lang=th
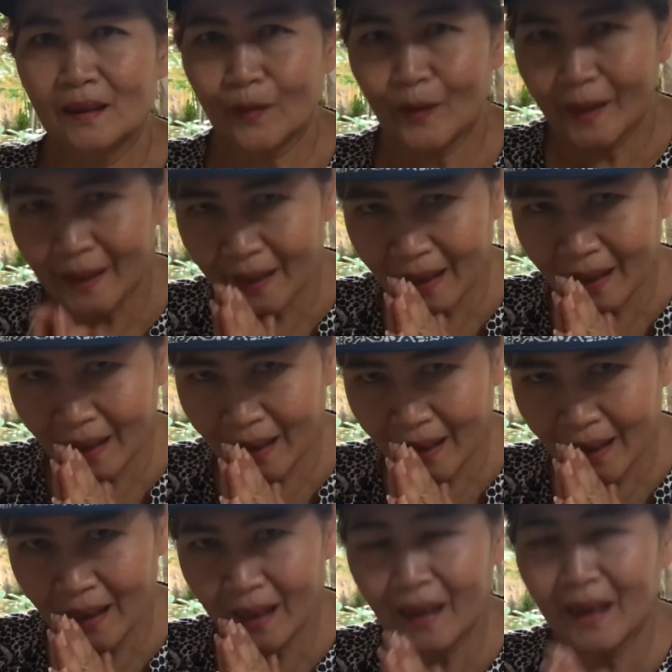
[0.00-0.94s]
วัสดีค่ะ
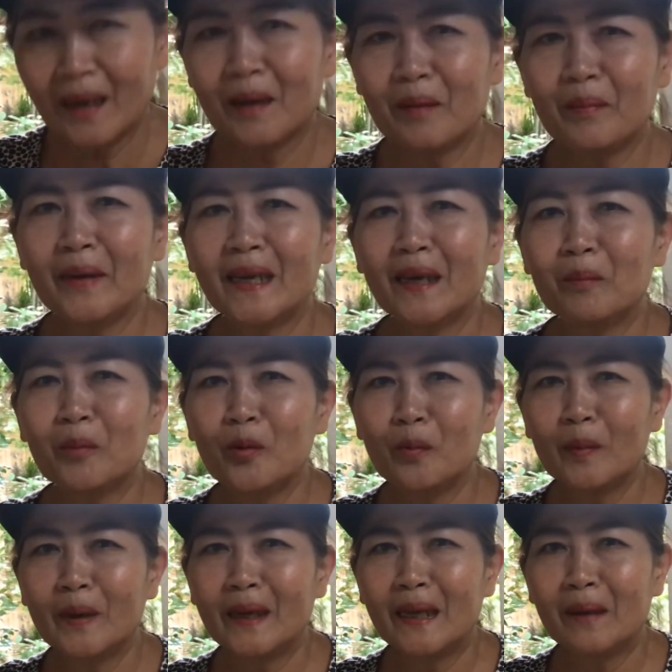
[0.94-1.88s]
แม่เน่งภู
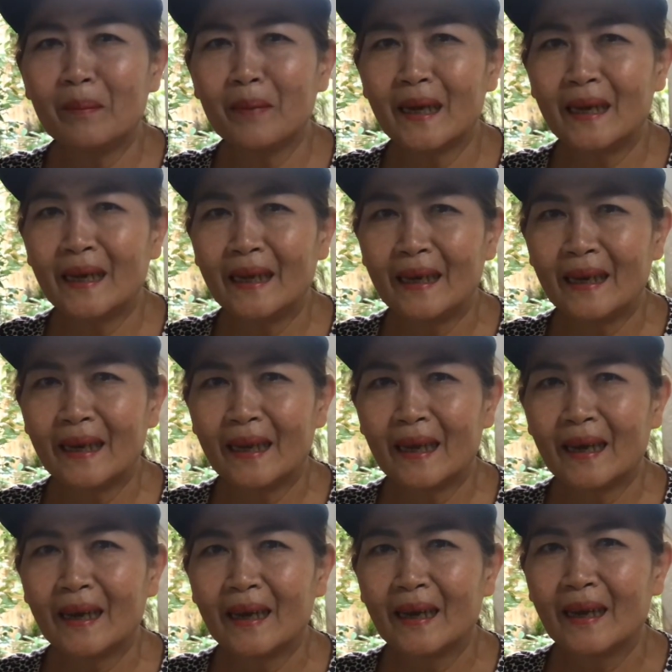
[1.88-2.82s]
มิมณีบ้านดิน
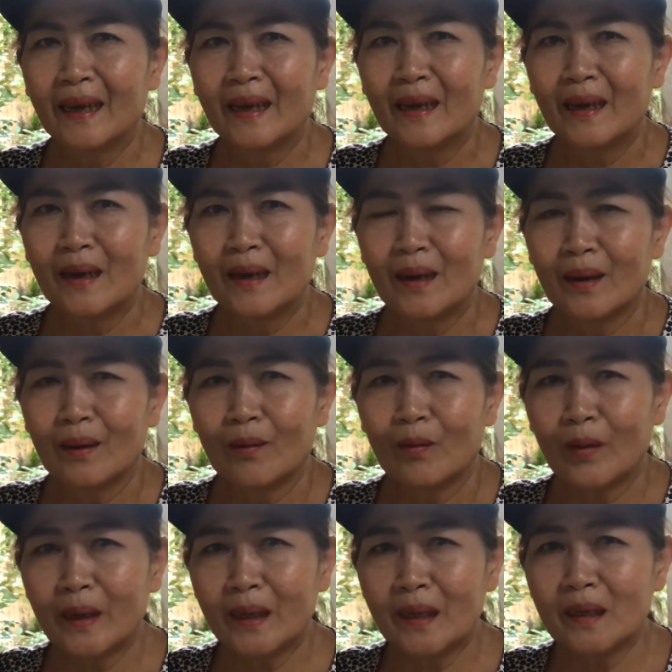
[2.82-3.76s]
ค่ะ
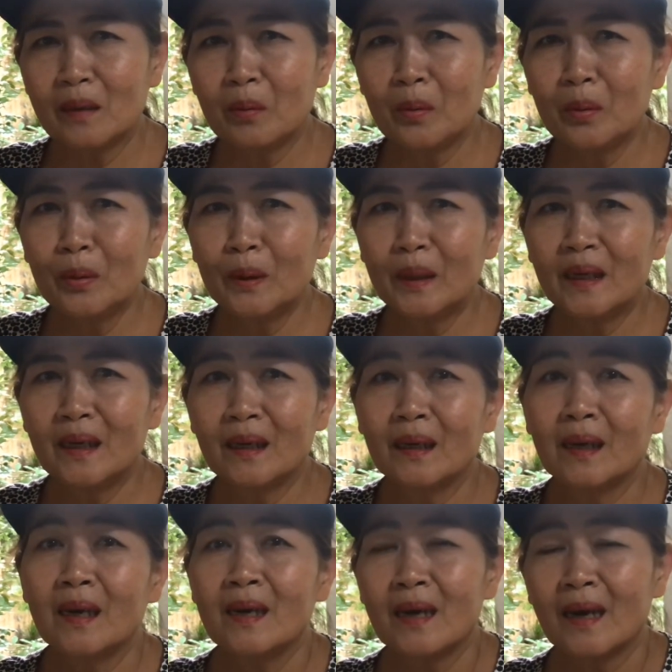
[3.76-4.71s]
วันนี้จะมาพูดถึง
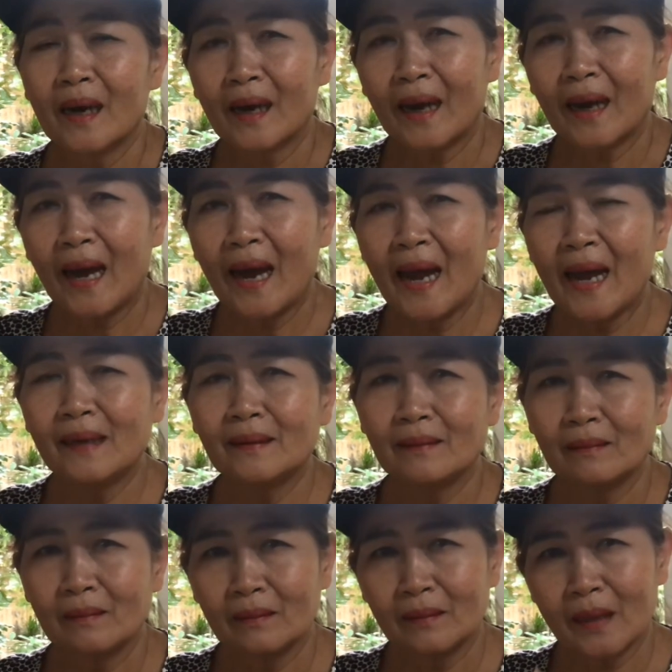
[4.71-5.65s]
การ
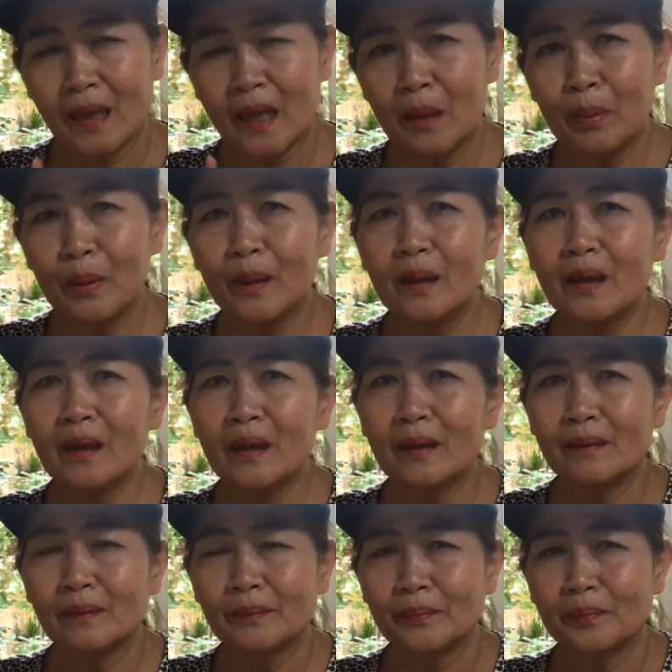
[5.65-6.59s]
เทพื้น
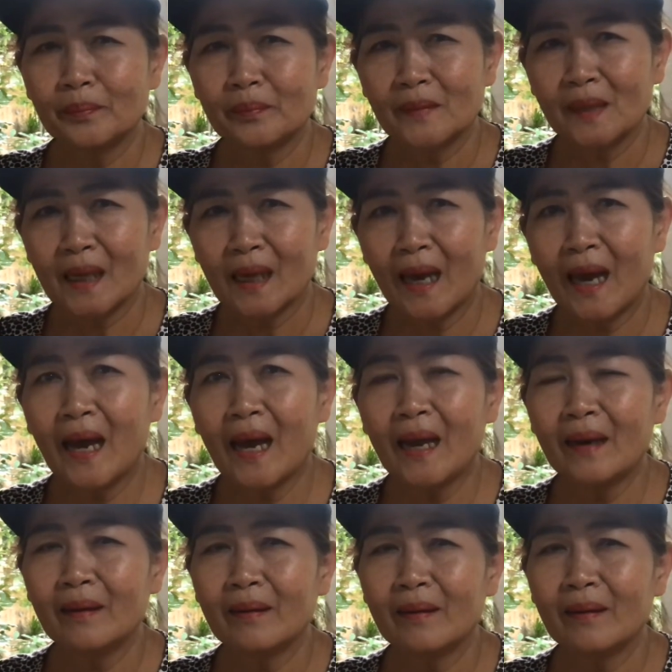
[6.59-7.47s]
คาน